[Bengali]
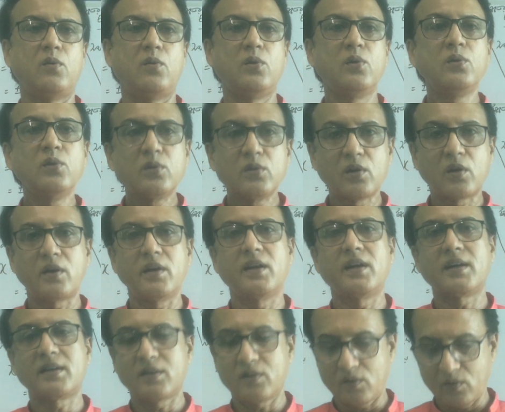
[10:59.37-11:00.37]
অন্য ধরনের
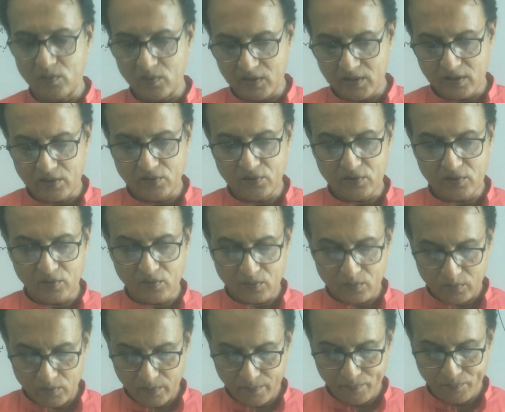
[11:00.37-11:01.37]
একটা অঙ্ক নিয়ে আলোচনা
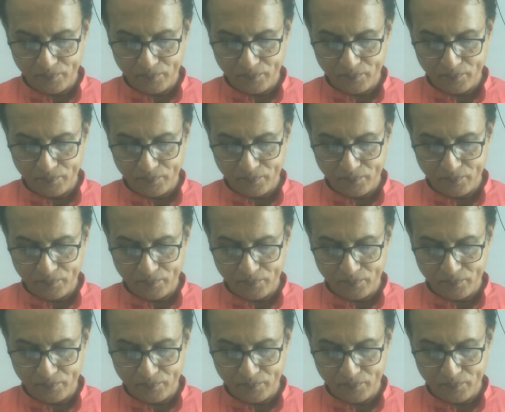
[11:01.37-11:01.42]
করব